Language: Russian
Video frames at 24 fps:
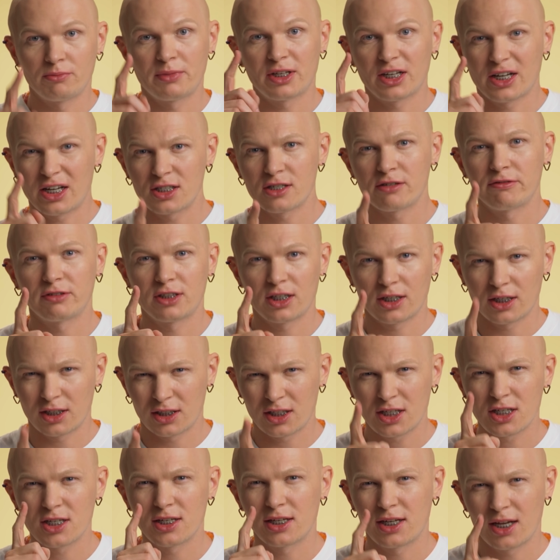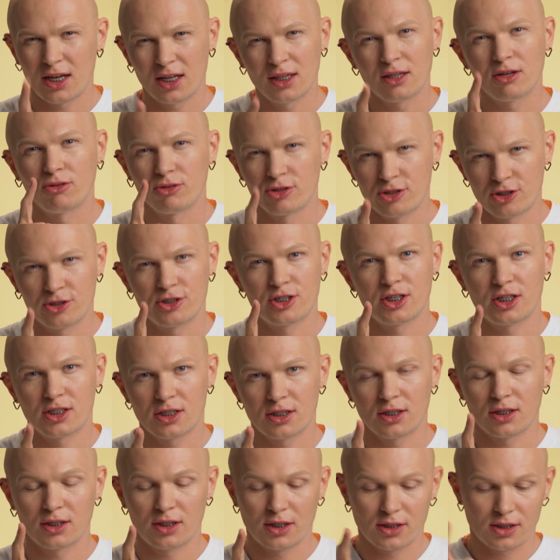у американского трикотажа реально очень
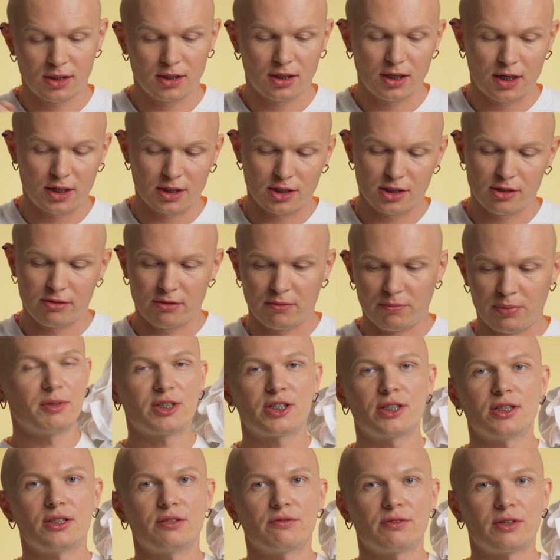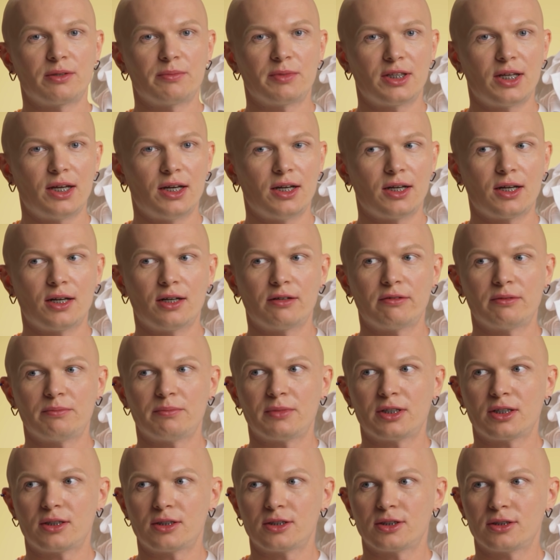часто классное качество. Пишите в комментариях, как вам
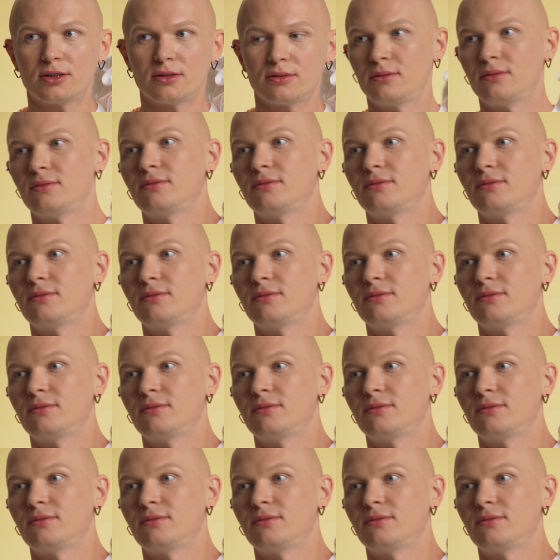мерч.